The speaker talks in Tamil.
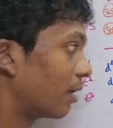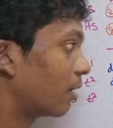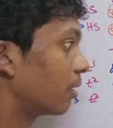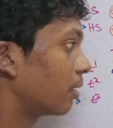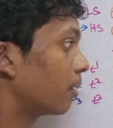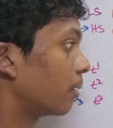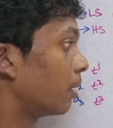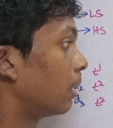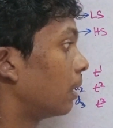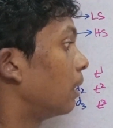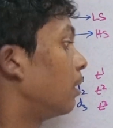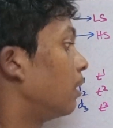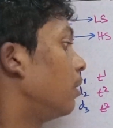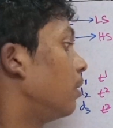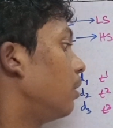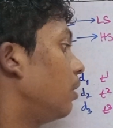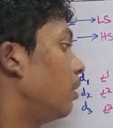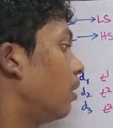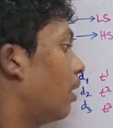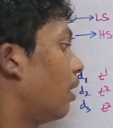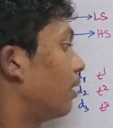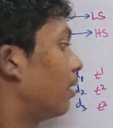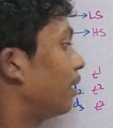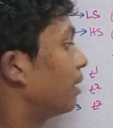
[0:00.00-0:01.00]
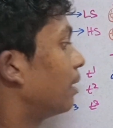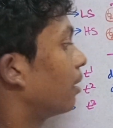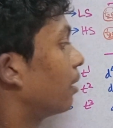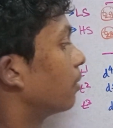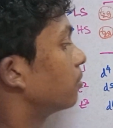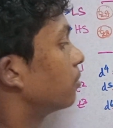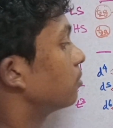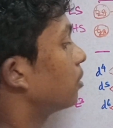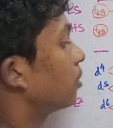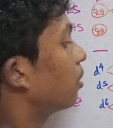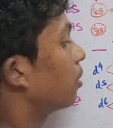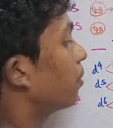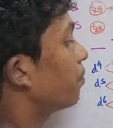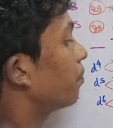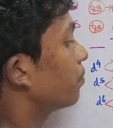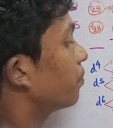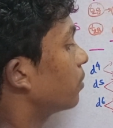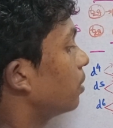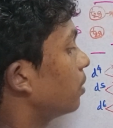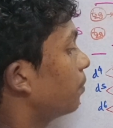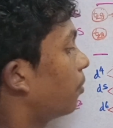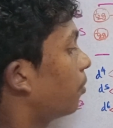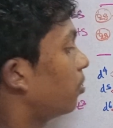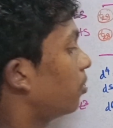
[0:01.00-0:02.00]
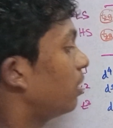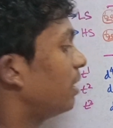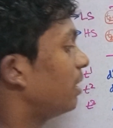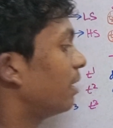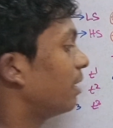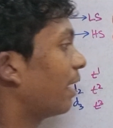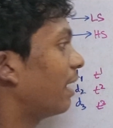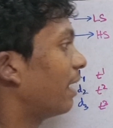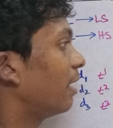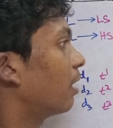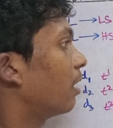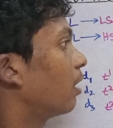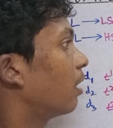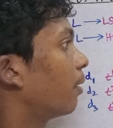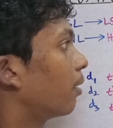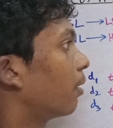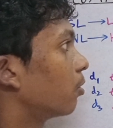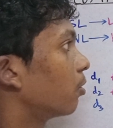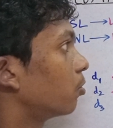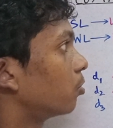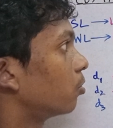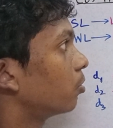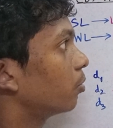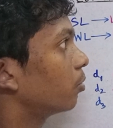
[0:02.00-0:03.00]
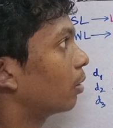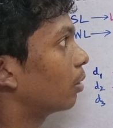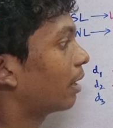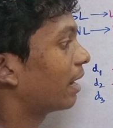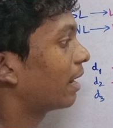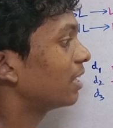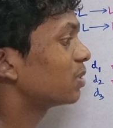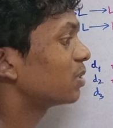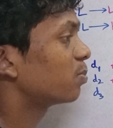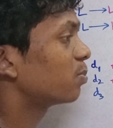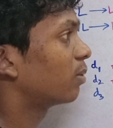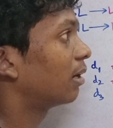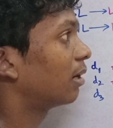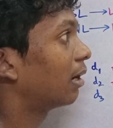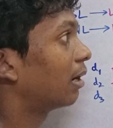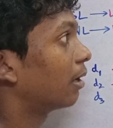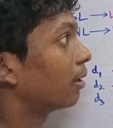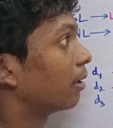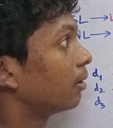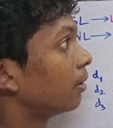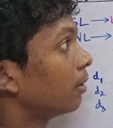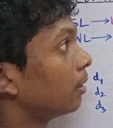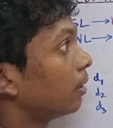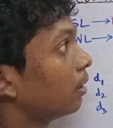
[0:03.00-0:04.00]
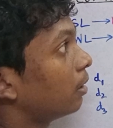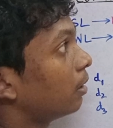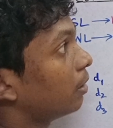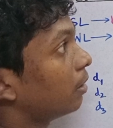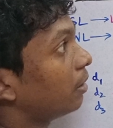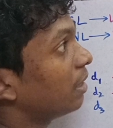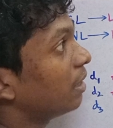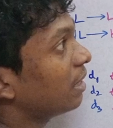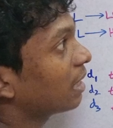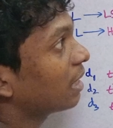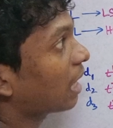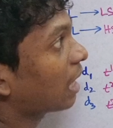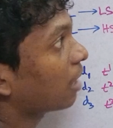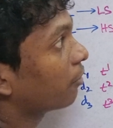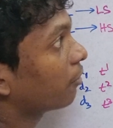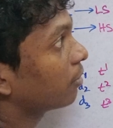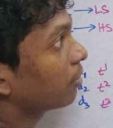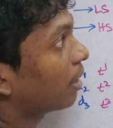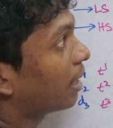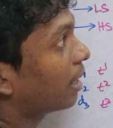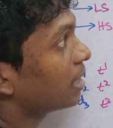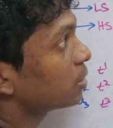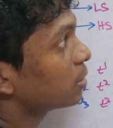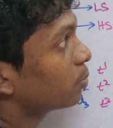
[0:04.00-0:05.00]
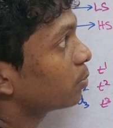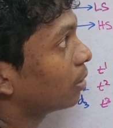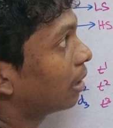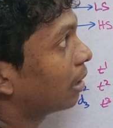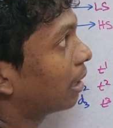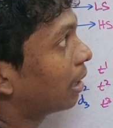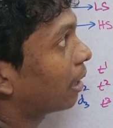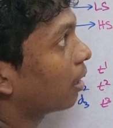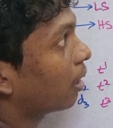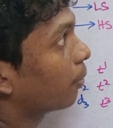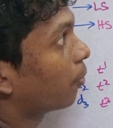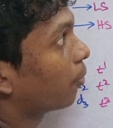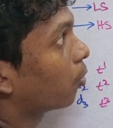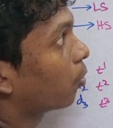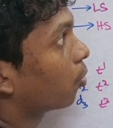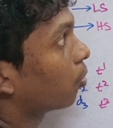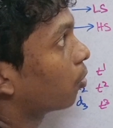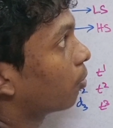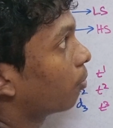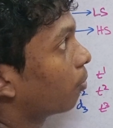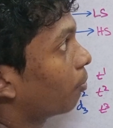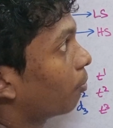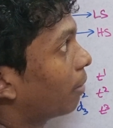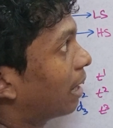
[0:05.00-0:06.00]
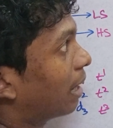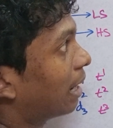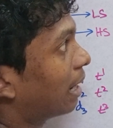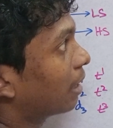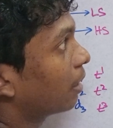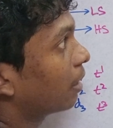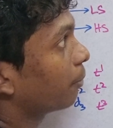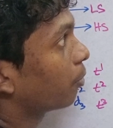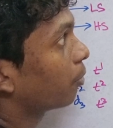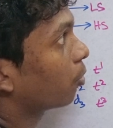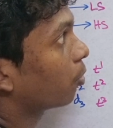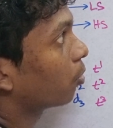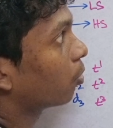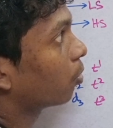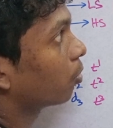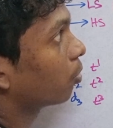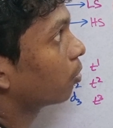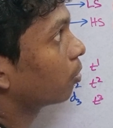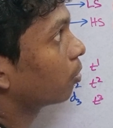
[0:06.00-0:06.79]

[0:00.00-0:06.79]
தானே அதே தான் இப்போது டி நைன் என்ன ஆகும் ஹை ஸ்பின்னில் டி நைன் வந்து ஹை ஸ்பின்னில் எங்கே போகும் மேலே தான் போகணும்